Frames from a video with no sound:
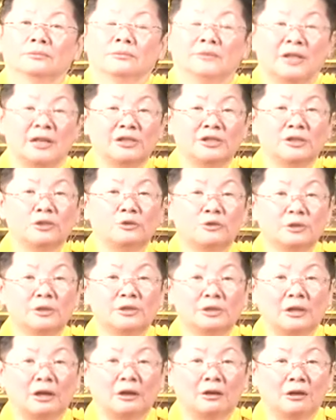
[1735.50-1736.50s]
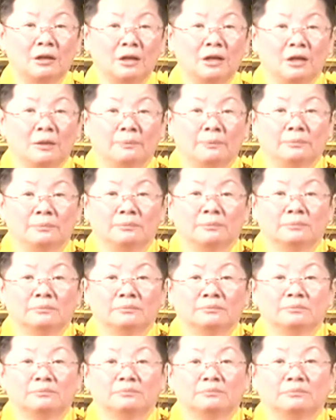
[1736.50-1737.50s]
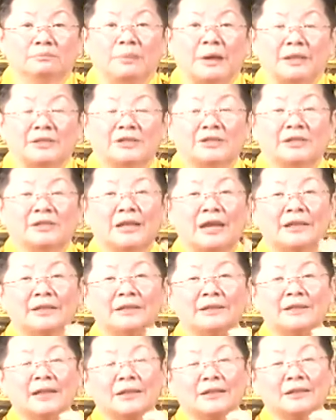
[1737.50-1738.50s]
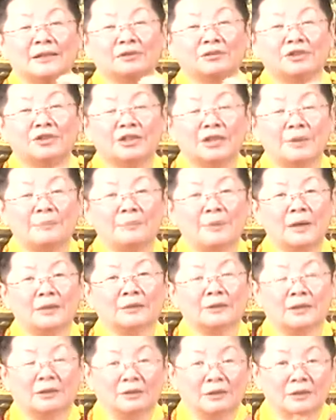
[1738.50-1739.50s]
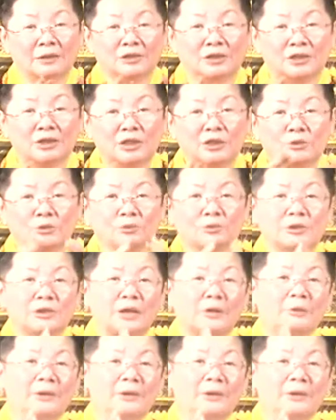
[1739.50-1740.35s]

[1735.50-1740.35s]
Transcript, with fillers: 但是至少把下一代要接棒的基础稍